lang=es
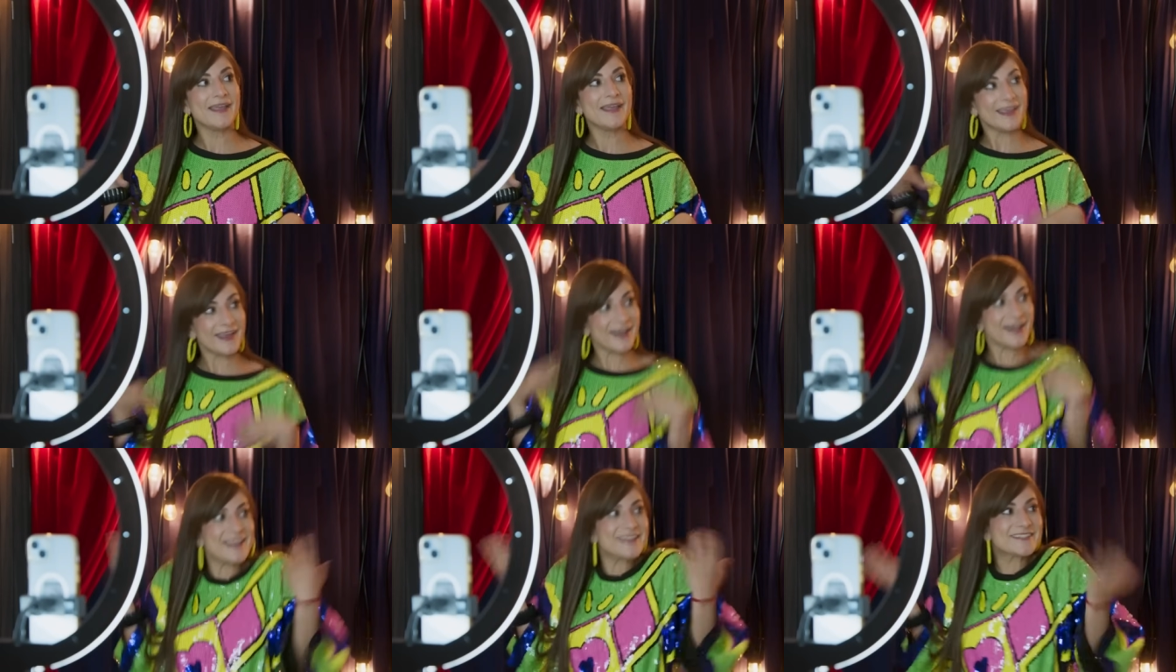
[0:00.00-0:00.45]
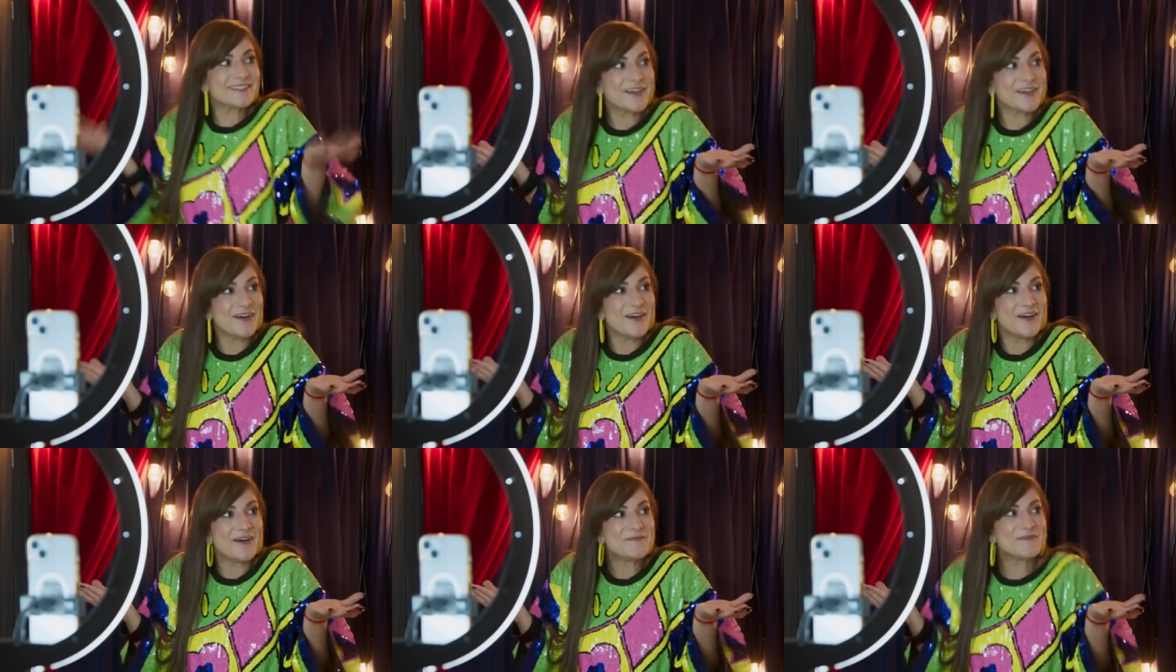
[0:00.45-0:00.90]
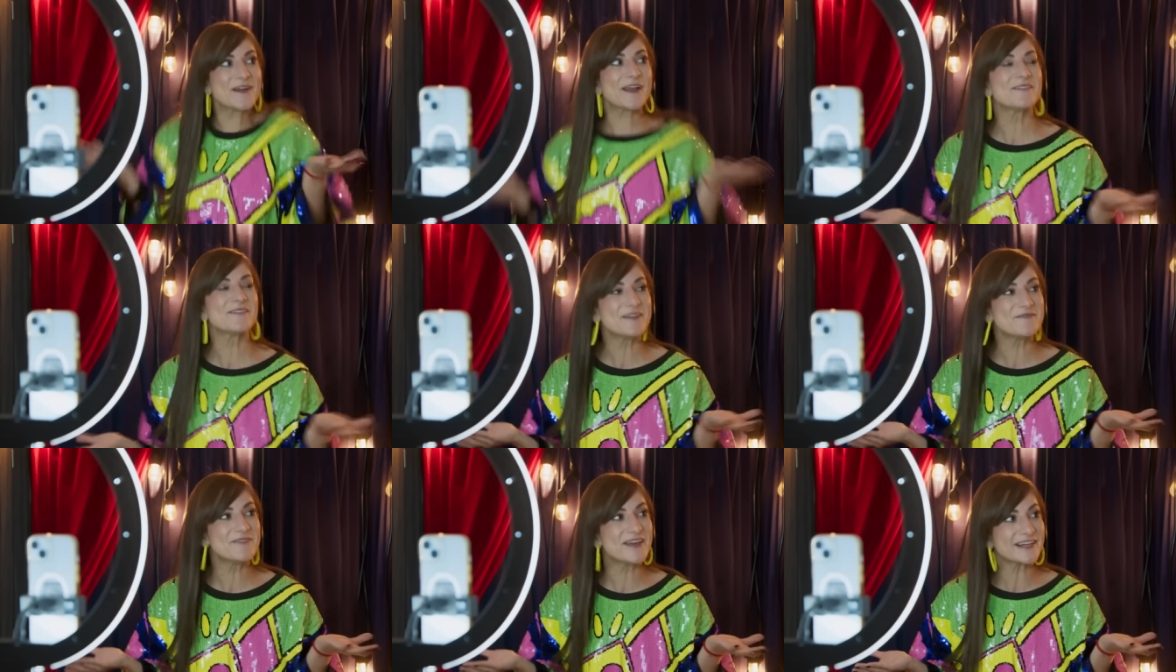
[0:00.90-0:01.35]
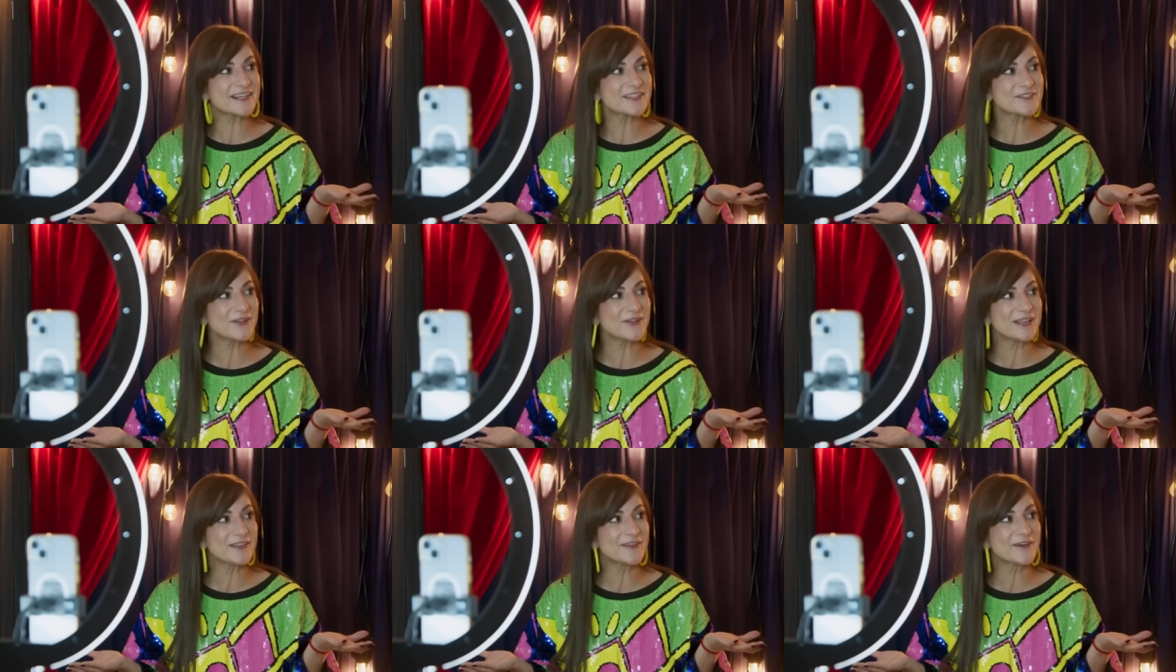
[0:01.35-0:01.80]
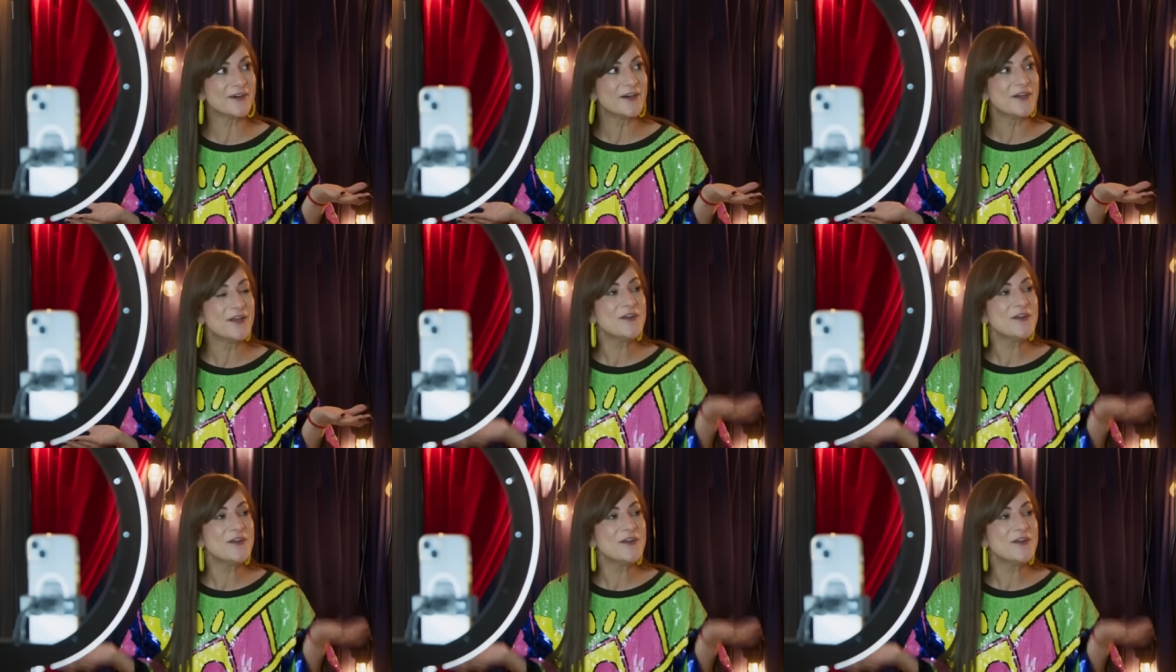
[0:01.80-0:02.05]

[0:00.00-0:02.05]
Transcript: Y listo, problema resuelto.